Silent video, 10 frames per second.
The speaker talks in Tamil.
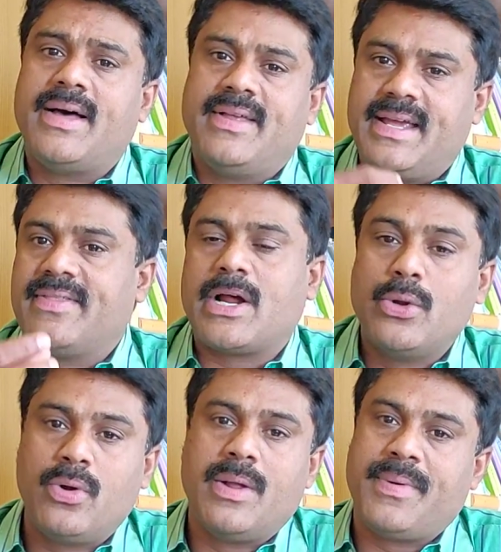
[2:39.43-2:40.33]
அதை நீங்கள் அந்த
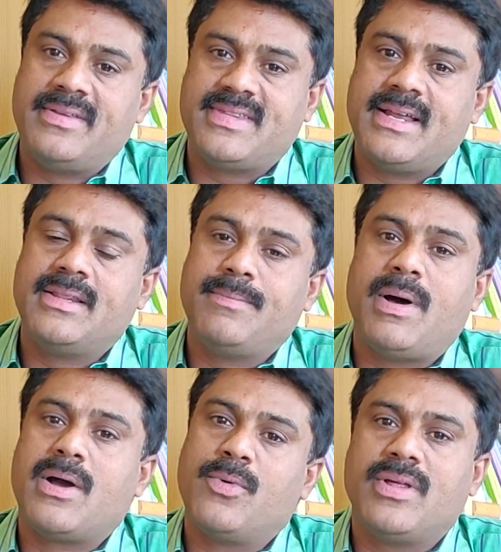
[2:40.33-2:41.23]
கல்லூரியில் போய் சேர்ந்து
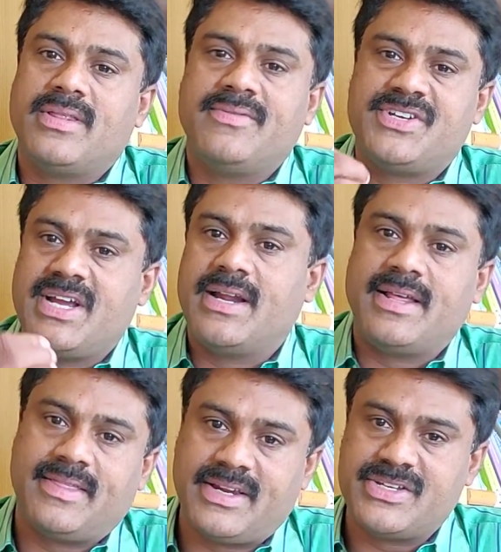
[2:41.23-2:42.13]
பார்க்கும்போது அந்த
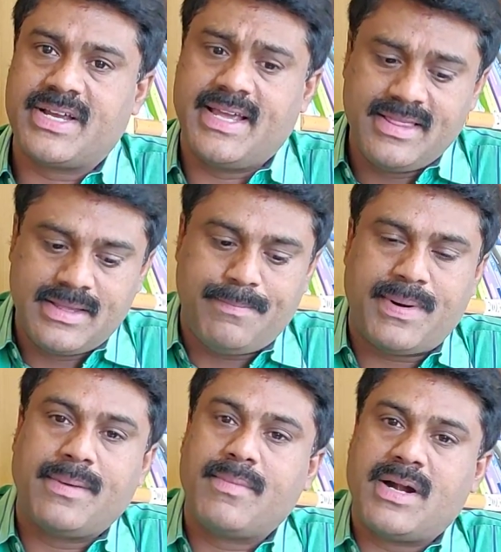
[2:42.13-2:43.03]
விஷயங்களை நீங்கள் தெரிஞ்சுக்க இந்த
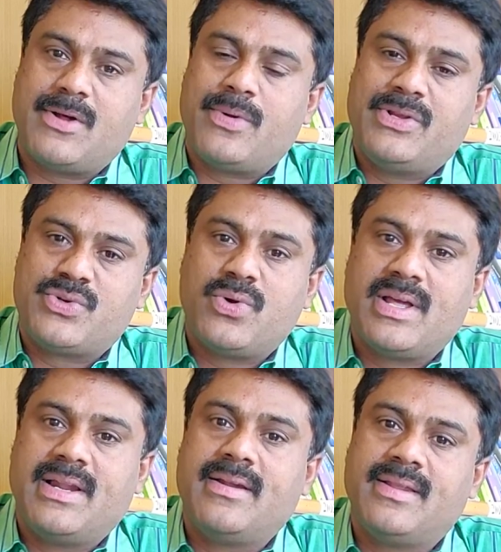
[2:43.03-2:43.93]
பணம் கட்டக்கூடிய
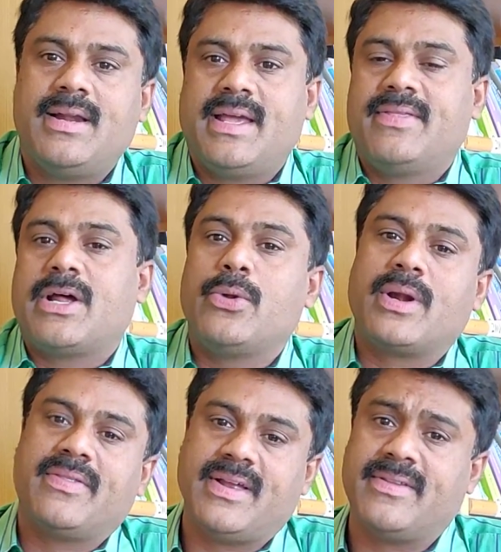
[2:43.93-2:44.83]
சூழ்நிலைகள் இருந்தால் நீங்கள் இந்த
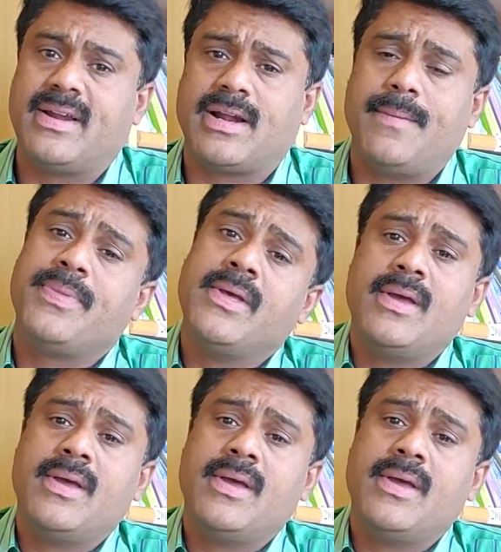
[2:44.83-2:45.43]
கல்லூரிகள் தேர்ந்தெடுக்கலாம்